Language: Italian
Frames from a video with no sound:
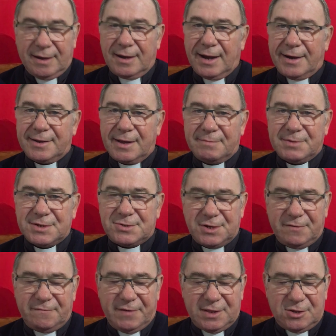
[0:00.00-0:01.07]
Cari amici,
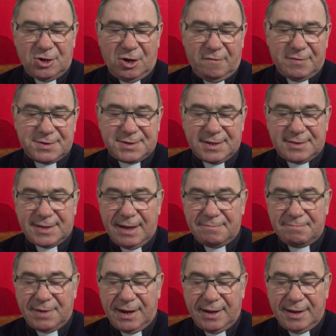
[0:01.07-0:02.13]
il 29
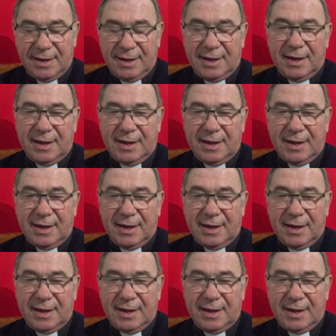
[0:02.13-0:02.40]
settembre